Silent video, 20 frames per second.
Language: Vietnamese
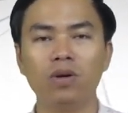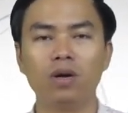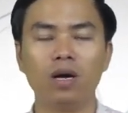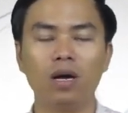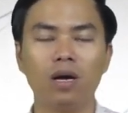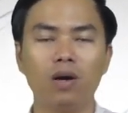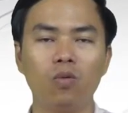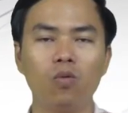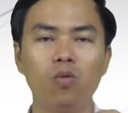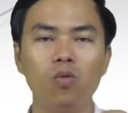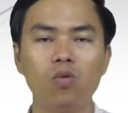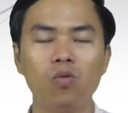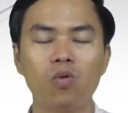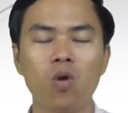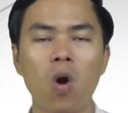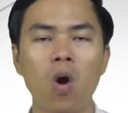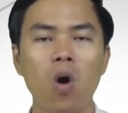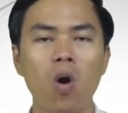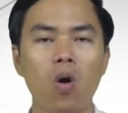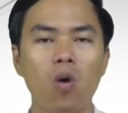à,
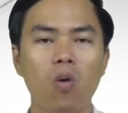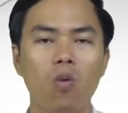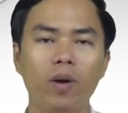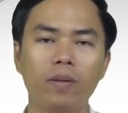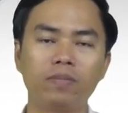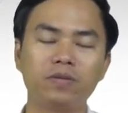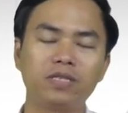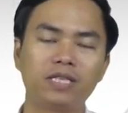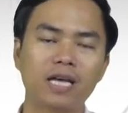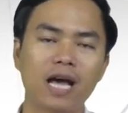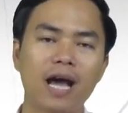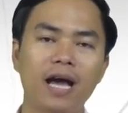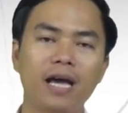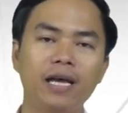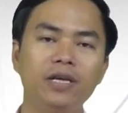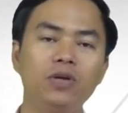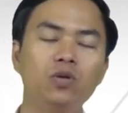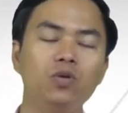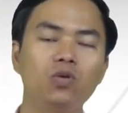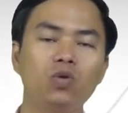Google,
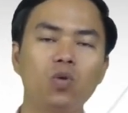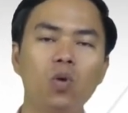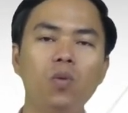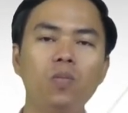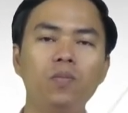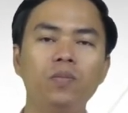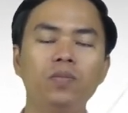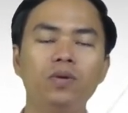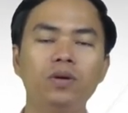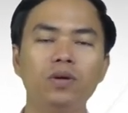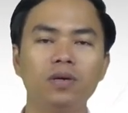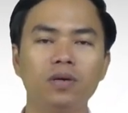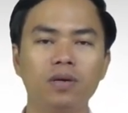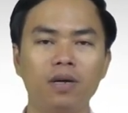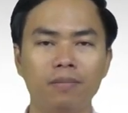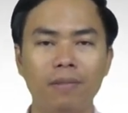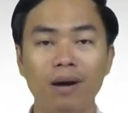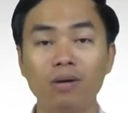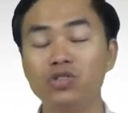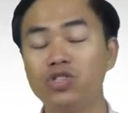website, YouTube,
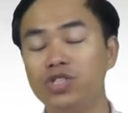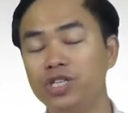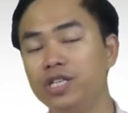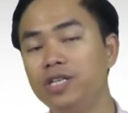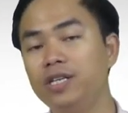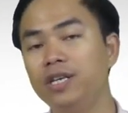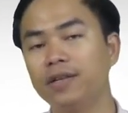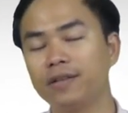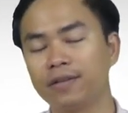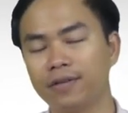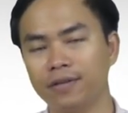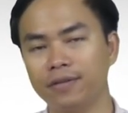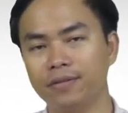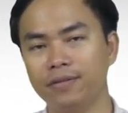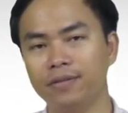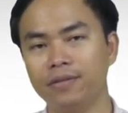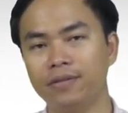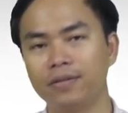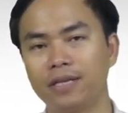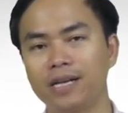báo chí điện tử,
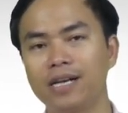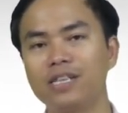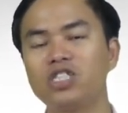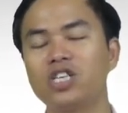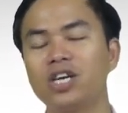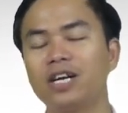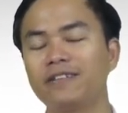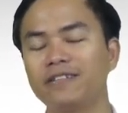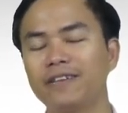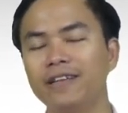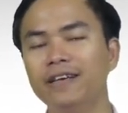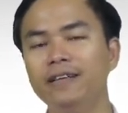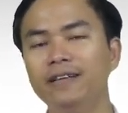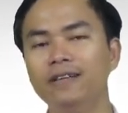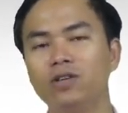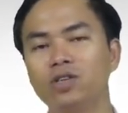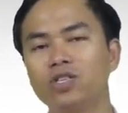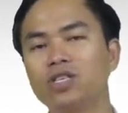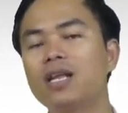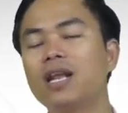các trang
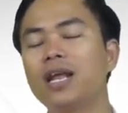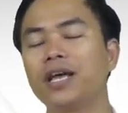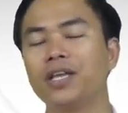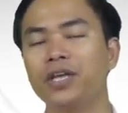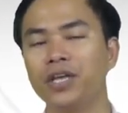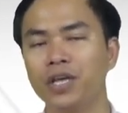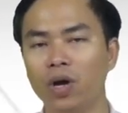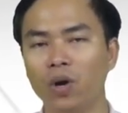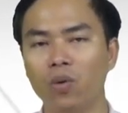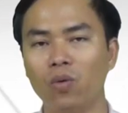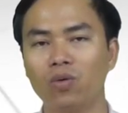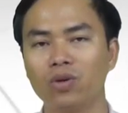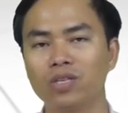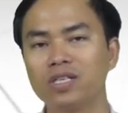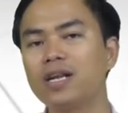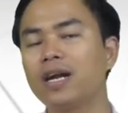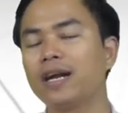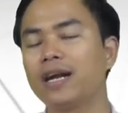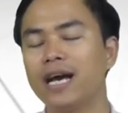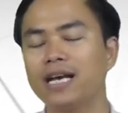tin nó rất là nhiều, nó
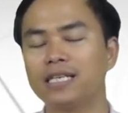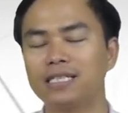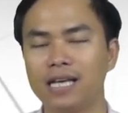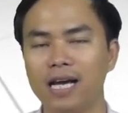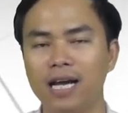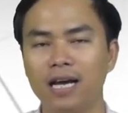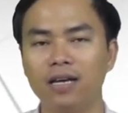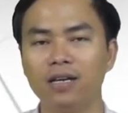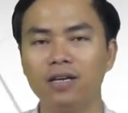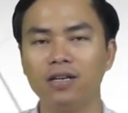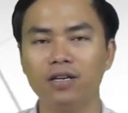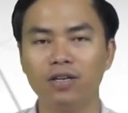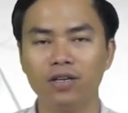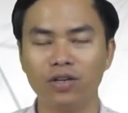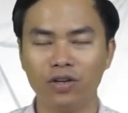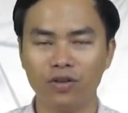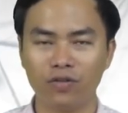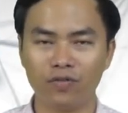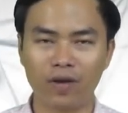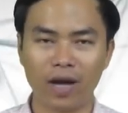rất là đa dạng
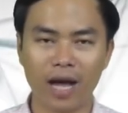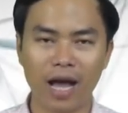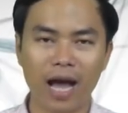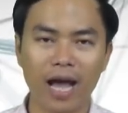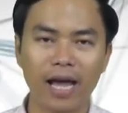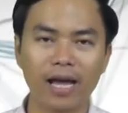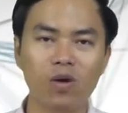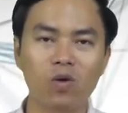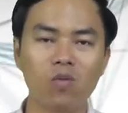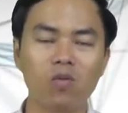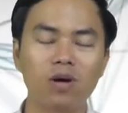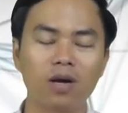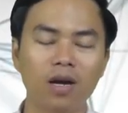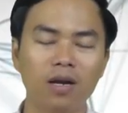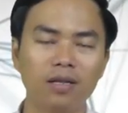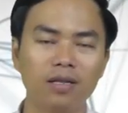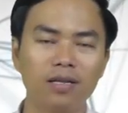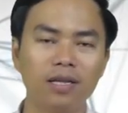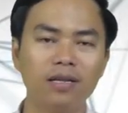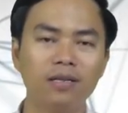và ai cũng
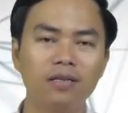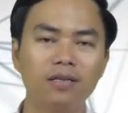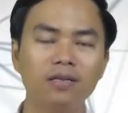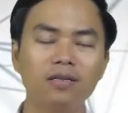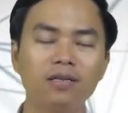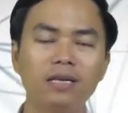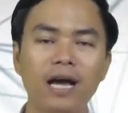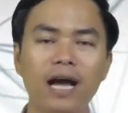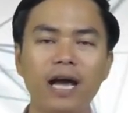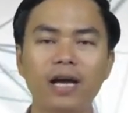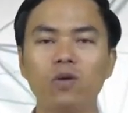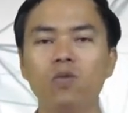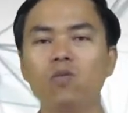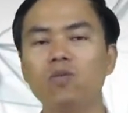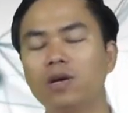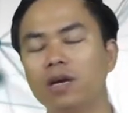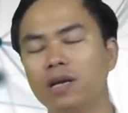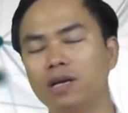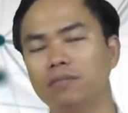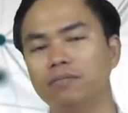cần tin tức, ai
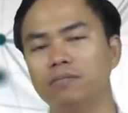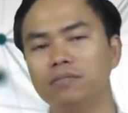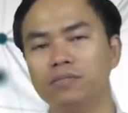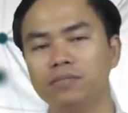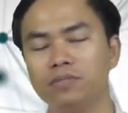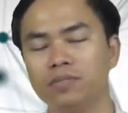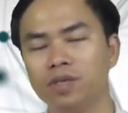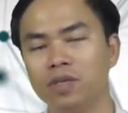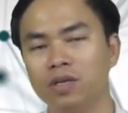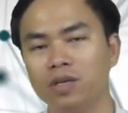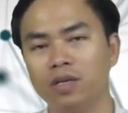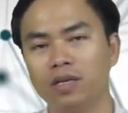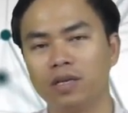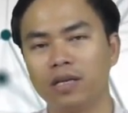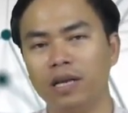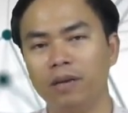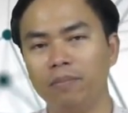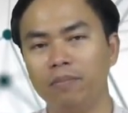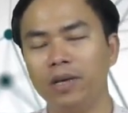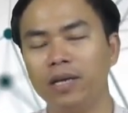cũng cần
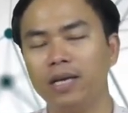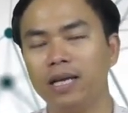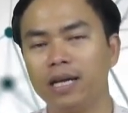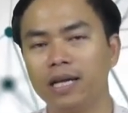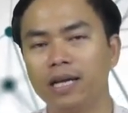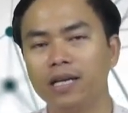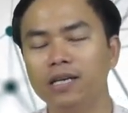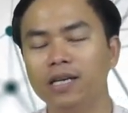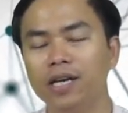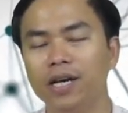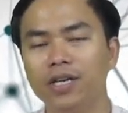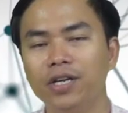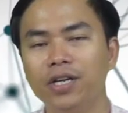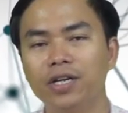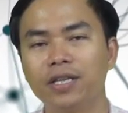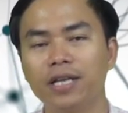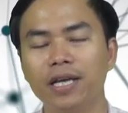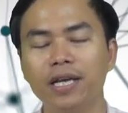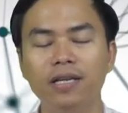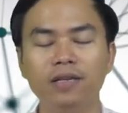để mình là cái người đưa
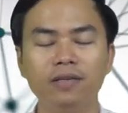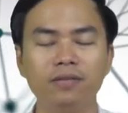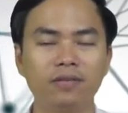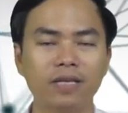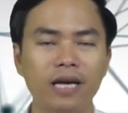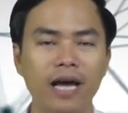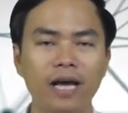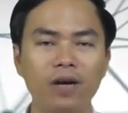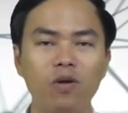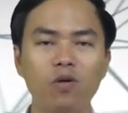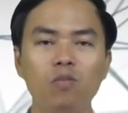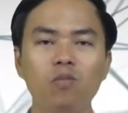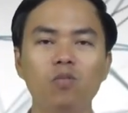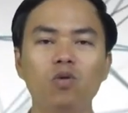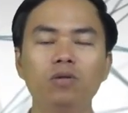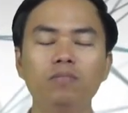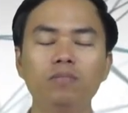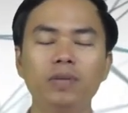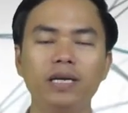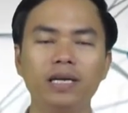tin, ai cũng
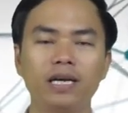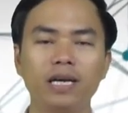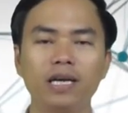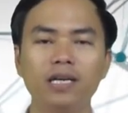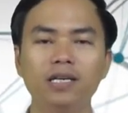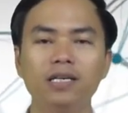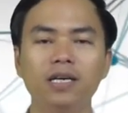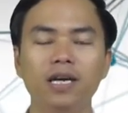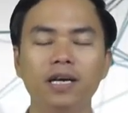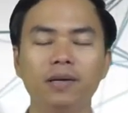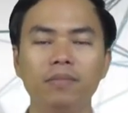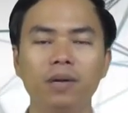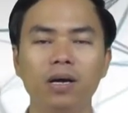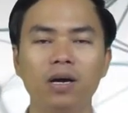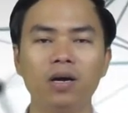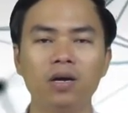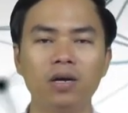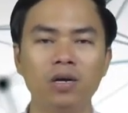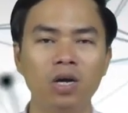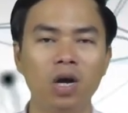muốn mình là cái người mà
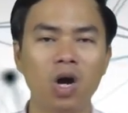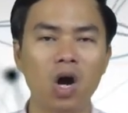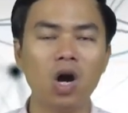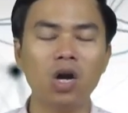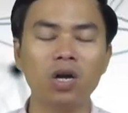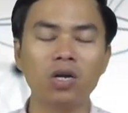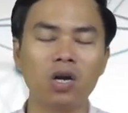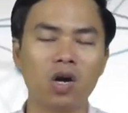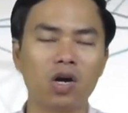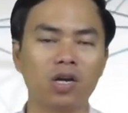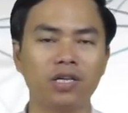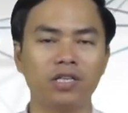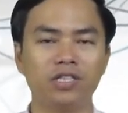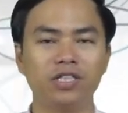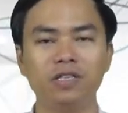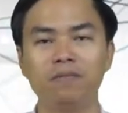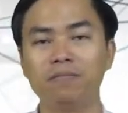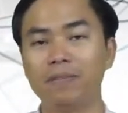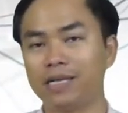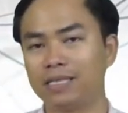hot hot ở
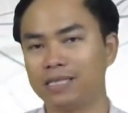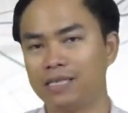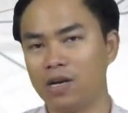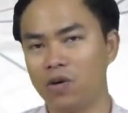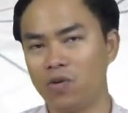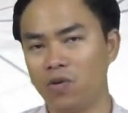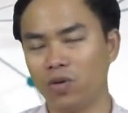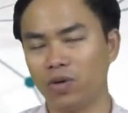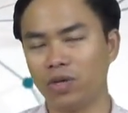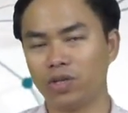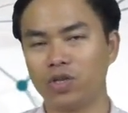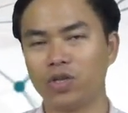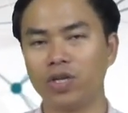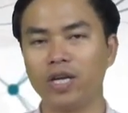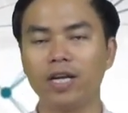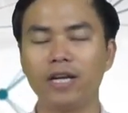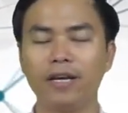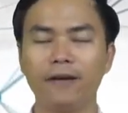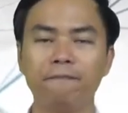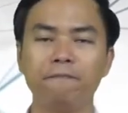trên mạng xã hội cho
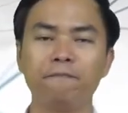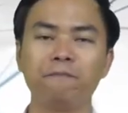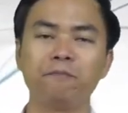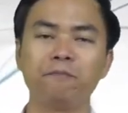nên là